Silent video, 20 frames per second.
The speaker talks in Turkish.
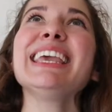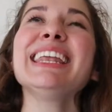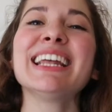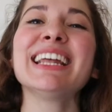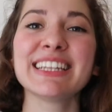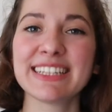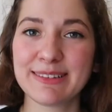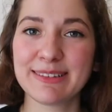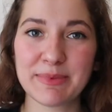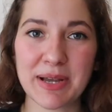
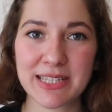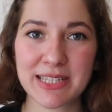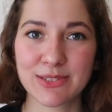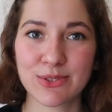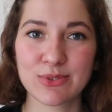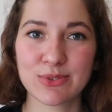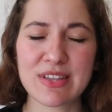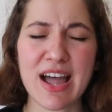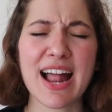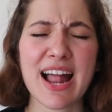İnanılmaz
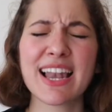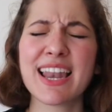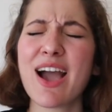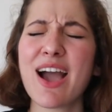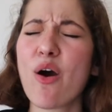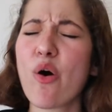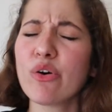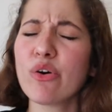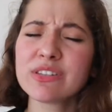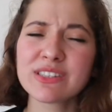güzel.
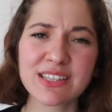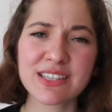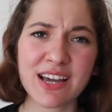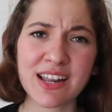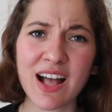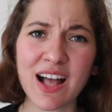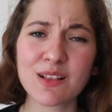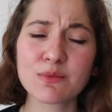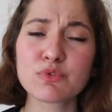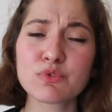
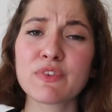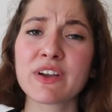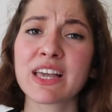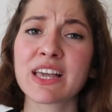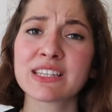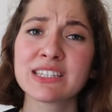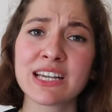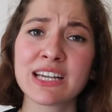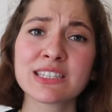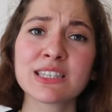Oscar almış ve
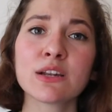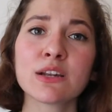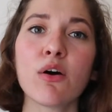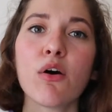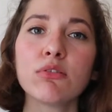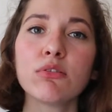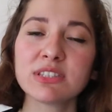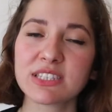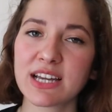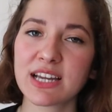geçen sene
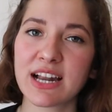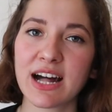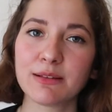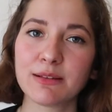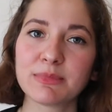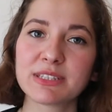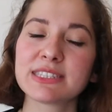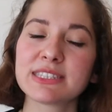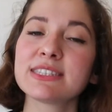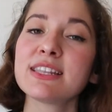Oscar
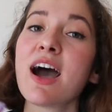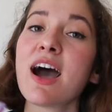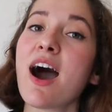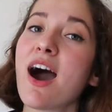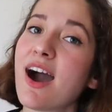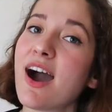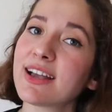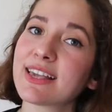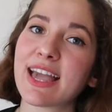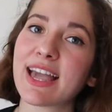almasına
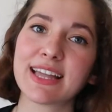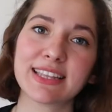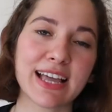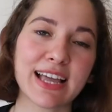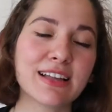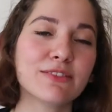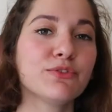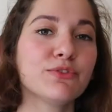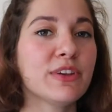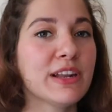hak
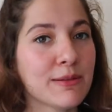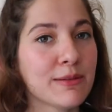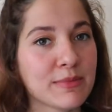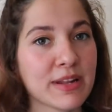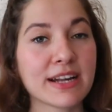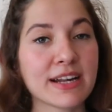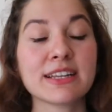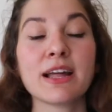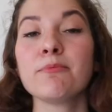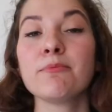eden
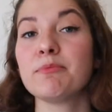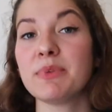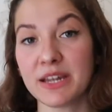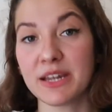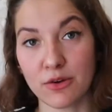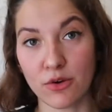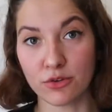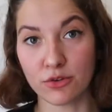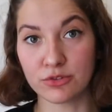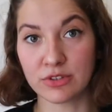filmlerden
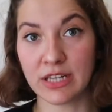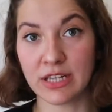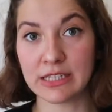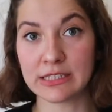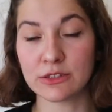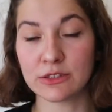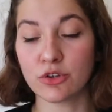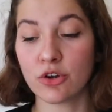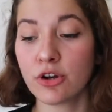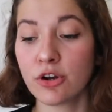biri olduğuna
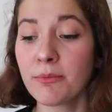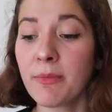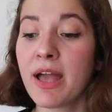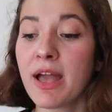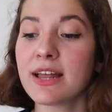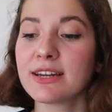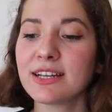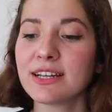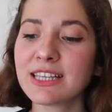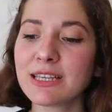inanıyorum.
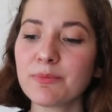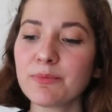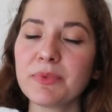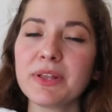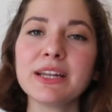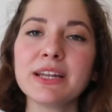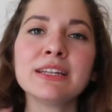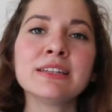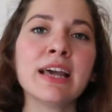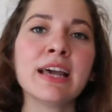
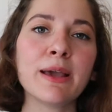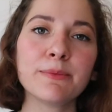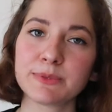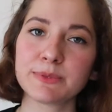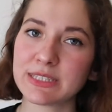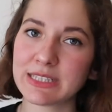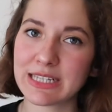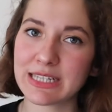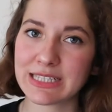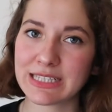Rakiplerinin
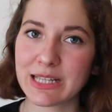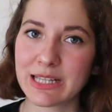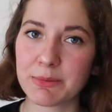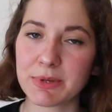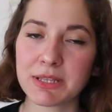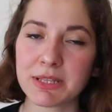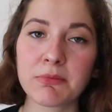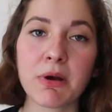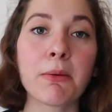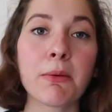hepsini
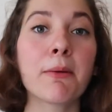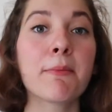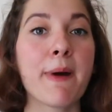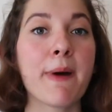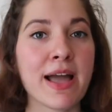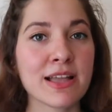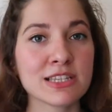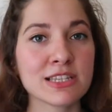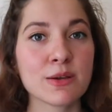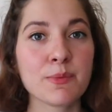izlemedim ama
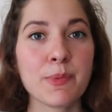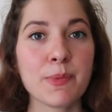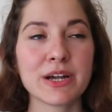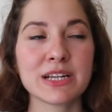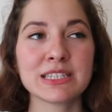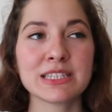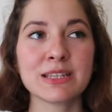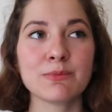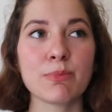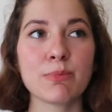bence
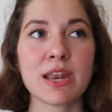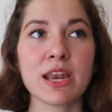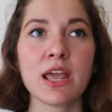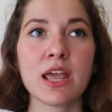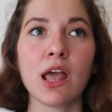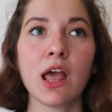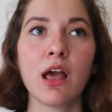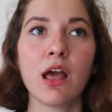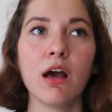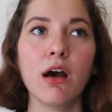Parazit
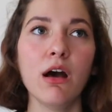beni